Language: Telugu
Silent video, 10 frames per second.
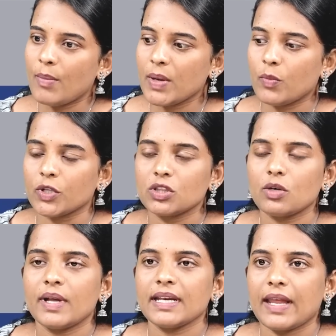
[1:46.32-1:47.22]
మేము
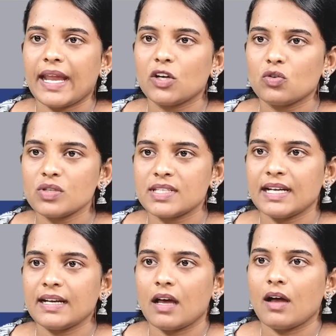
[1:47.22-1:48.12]
మొత్తం అని ఏ టు
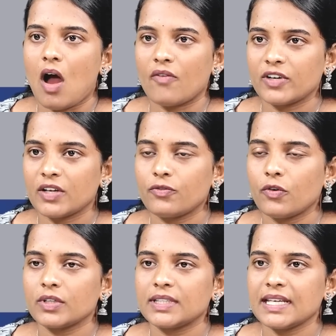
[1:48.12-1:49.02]
జెడ్ ఆఫ్టర్
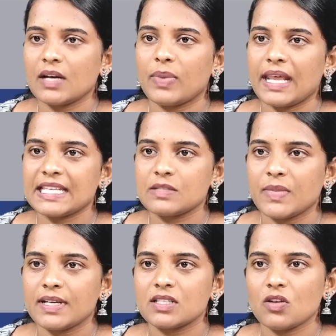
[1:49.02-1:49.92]
ఫోర్త్ ఇయర్
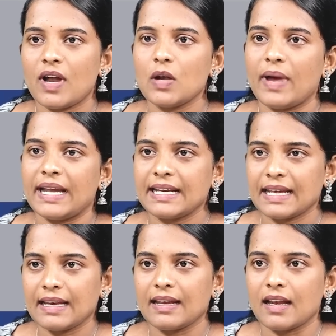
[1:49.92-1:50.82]
ప్లేస్మెంట్స్తో వాళ్ళు
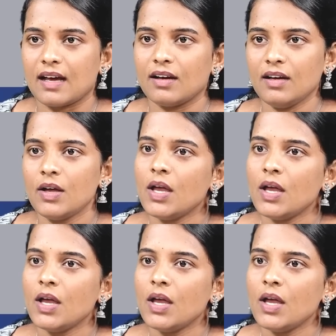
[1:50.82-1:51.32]
బయటికి వెళ్ళేలాగా